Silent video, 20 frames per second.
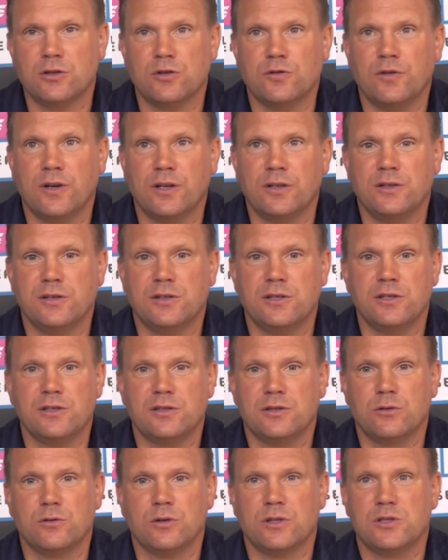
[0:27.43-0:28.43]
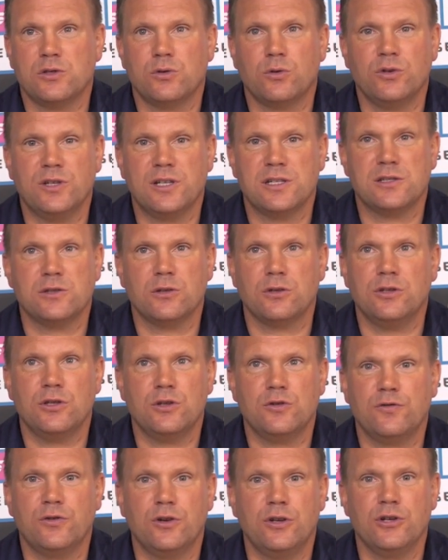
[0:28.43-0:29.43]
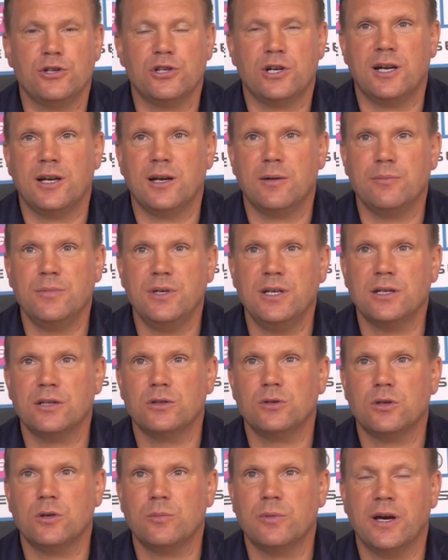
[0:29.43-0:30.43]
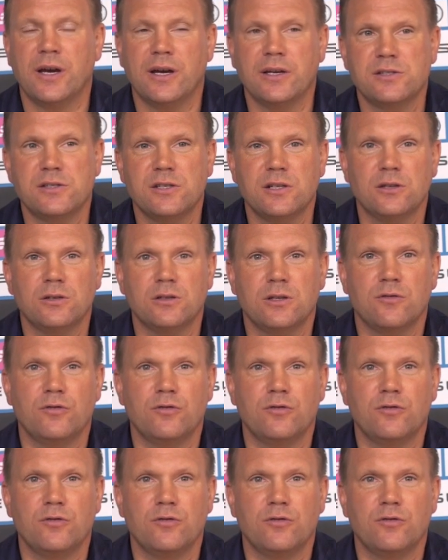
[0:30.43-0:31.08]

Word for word: Ich fand die Situation jetzt noch nicht völlig alarmierend oder beängstigend.